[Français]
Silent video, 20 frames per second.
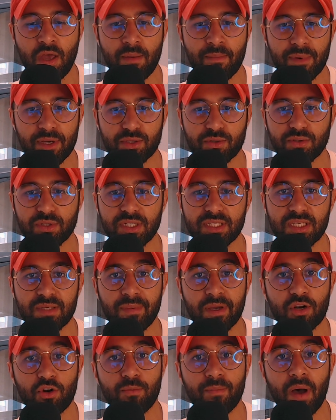parce que
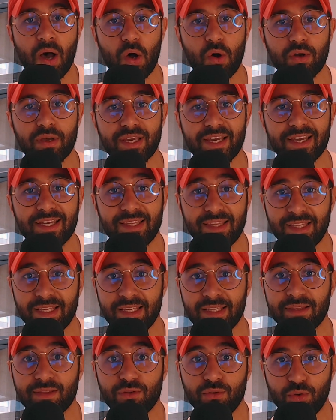j'estimais que le Maroc
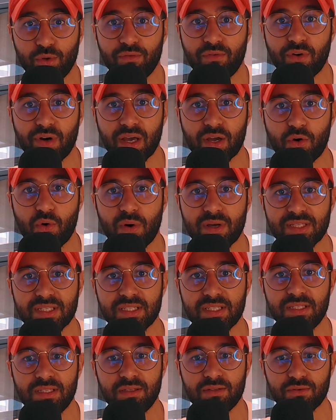était devant la
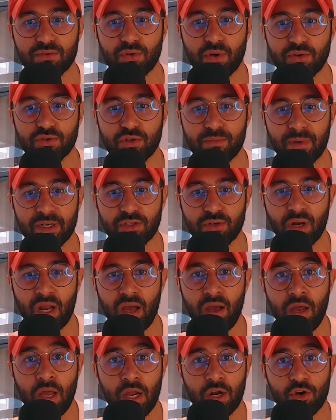Croatie durant ce match-là.